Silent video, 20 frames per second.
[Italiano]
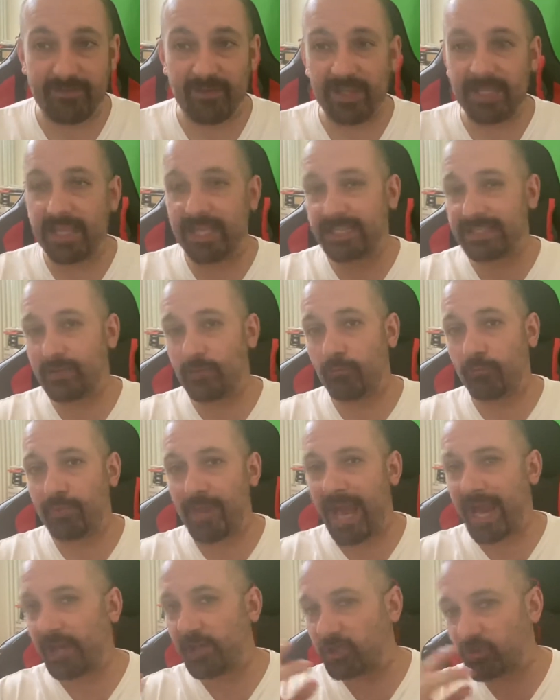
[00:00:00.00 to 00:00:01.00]
vale a dire se un
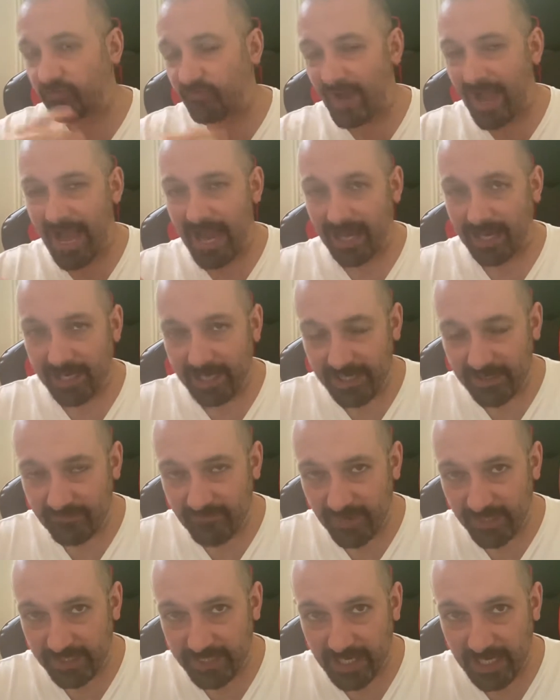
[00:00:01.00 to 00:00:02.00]
Pjanic va in
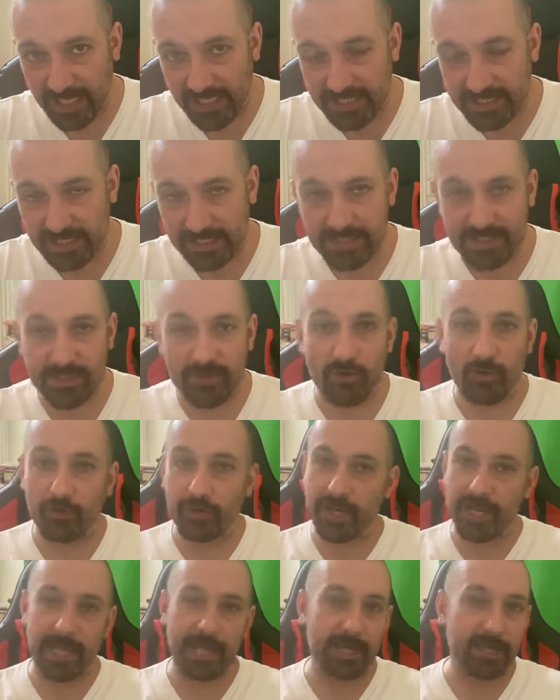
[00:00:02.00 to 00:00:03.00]

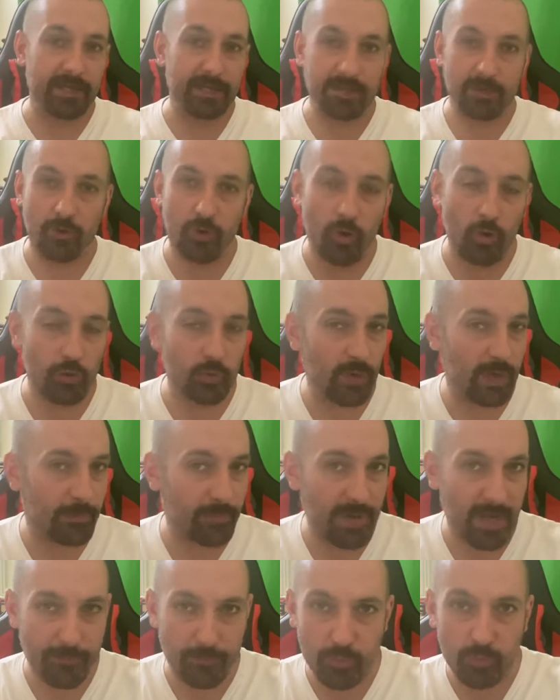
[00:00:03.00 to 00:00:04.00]
verticalizzazione con una
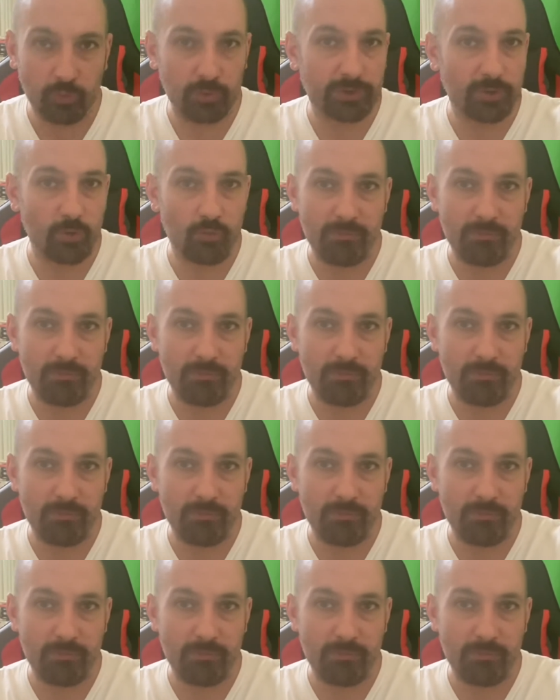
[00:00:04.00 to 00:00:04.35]
prima punta,